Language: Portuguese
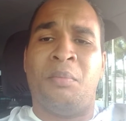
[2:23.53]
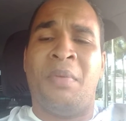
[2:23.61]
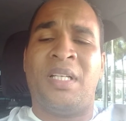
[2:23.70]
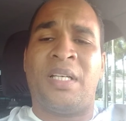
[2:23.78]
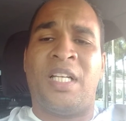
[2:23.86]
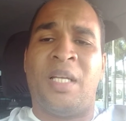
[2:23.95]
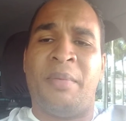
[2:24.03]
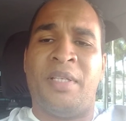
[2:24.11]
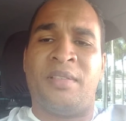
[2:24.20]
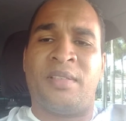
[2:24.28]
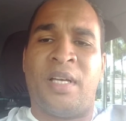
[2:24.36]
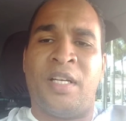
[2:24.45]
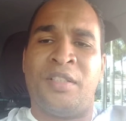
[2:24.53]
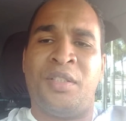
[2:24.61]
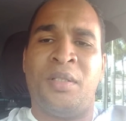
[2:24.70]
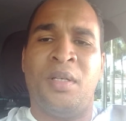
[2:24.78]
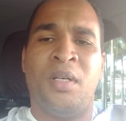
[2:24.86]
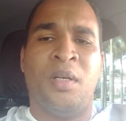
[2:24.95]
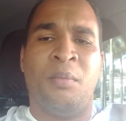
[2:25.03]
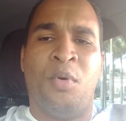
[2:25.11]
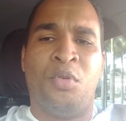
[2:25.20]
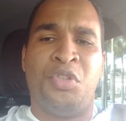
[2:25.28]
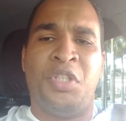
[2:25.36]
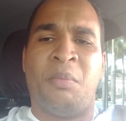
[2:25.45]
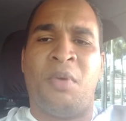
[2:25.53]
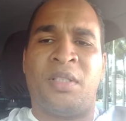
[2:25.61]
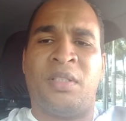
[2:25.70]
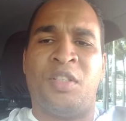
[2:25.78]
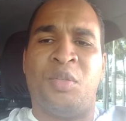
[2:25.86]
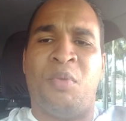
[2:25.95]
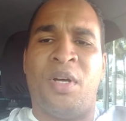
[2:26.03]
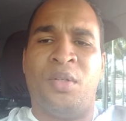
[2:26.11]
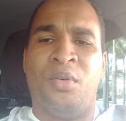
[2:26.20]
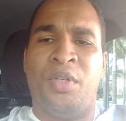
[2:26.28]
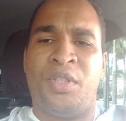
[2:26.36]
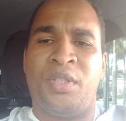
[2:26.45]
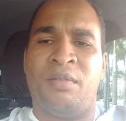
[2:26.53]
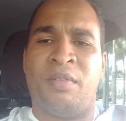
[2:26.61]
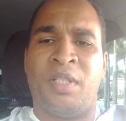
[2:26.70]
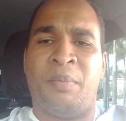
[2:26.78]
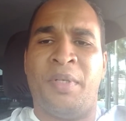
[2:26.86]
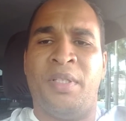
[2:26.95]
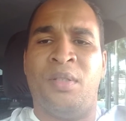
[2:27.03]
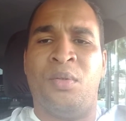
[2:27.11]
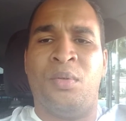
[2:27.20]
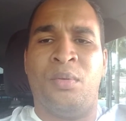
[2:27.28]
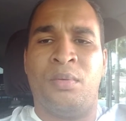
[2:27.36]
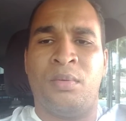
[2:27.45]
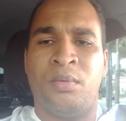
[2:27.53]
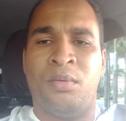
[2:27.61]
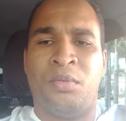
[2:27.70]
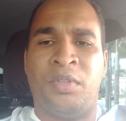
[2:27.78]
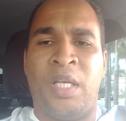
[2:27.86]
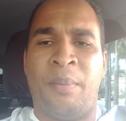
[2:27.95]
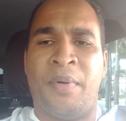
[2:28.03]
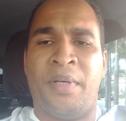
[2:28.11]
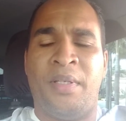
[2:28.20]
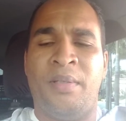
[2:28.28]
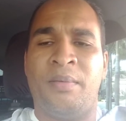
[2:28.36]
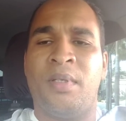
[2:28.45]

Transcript: Manda aquela mensagem bom dia, boa tarde ou boa noite, a depender do, do tempo aí.